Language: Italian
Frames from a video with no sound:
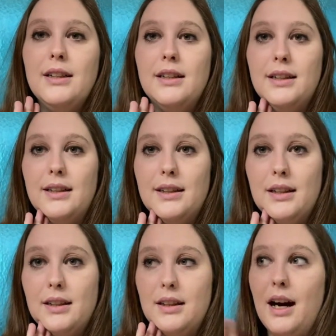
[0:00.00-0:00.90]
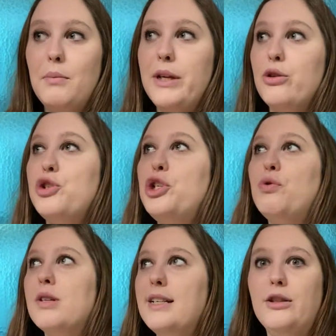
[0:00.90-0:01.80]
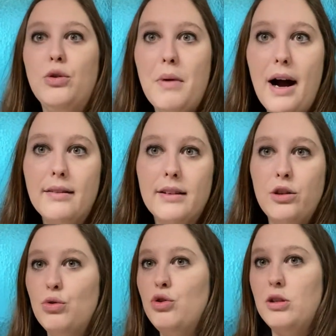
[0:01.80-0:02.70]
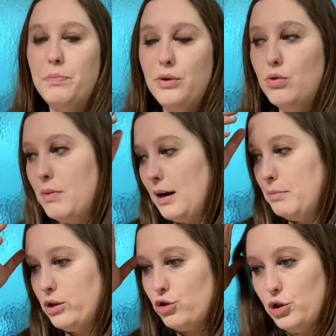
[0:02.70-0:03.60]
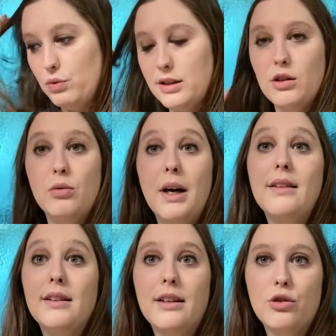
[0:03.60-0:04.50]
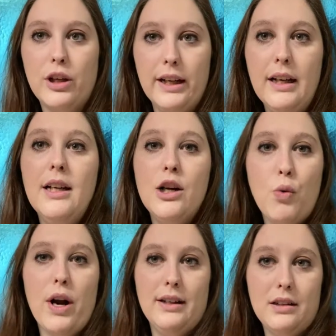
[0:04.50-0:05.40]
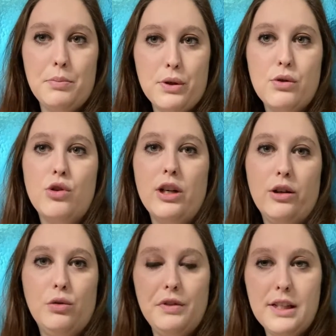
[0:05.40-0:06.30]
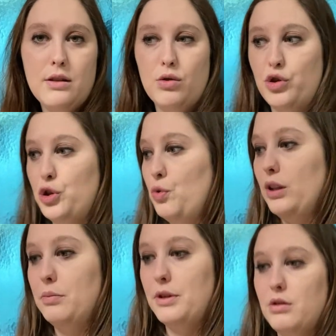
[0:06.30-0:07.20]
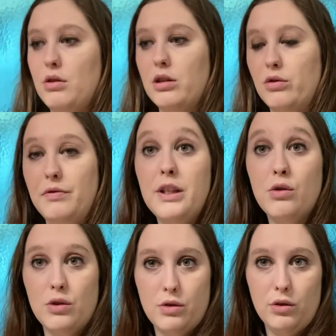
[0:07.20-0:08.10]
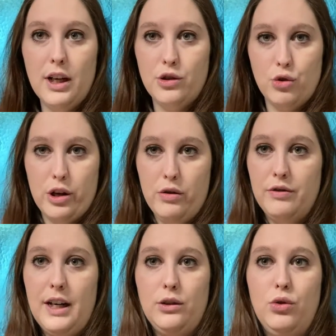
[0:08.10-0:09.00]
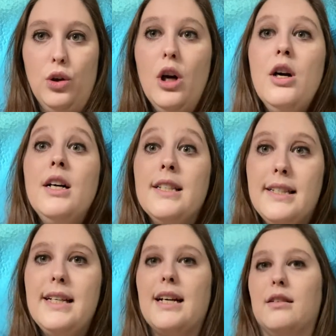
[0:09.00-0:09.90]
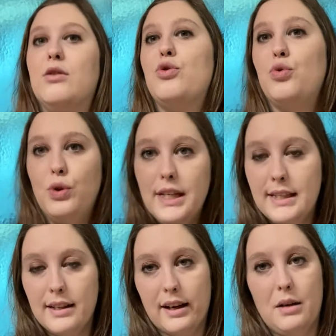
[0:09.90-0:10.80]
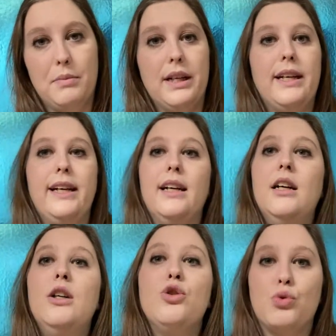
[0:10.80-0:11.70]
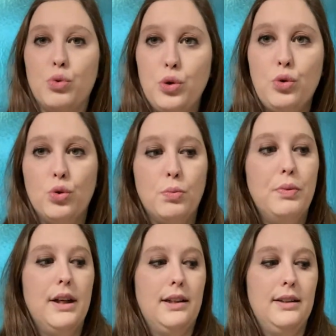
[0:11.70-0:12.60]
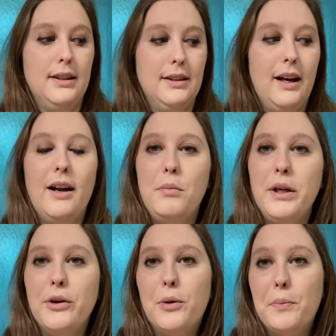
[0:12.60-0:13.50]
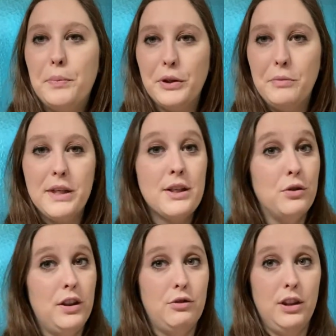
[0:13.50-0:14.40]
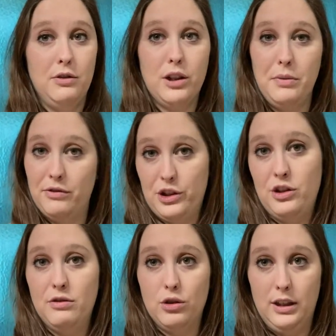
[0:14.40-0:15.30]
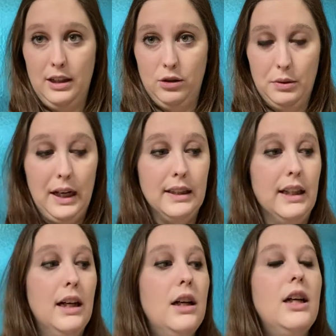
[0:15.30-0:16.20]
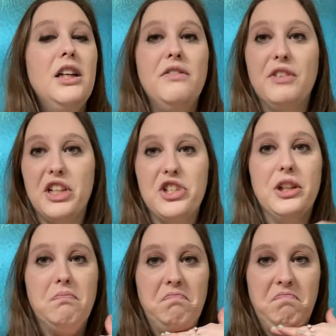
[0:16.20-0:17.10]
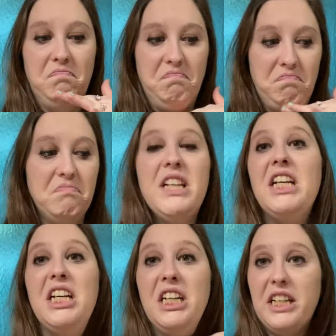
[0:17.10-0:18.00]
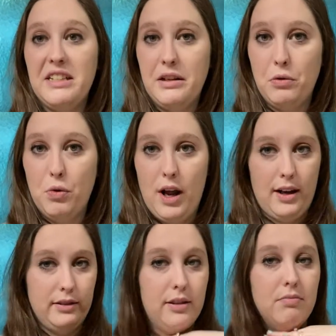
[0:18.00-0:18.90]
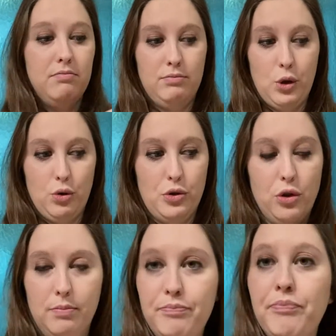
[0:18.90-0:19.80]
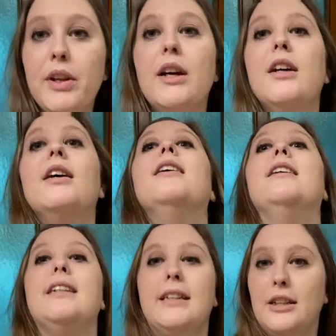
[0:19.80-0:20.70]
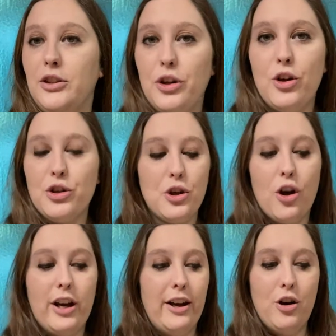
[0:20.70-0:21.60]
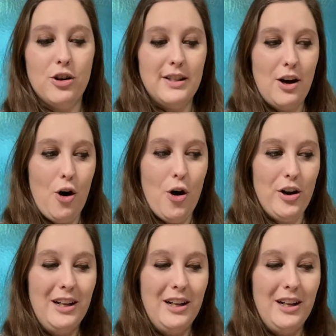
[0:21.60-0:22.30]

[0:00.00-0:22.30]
eh, almeno 5-6 domande, non di più, ma almeno 5-6 domande, dato che 40 persone hanno visto, 50 persone hanno visto il sondaggio che io ho fatto, sia su Instagram che su su YouTube eh, almeno un po' di persone volevo che mi facevano delle domande. Invece, chi si Non lo so. Non lo so che cosa ho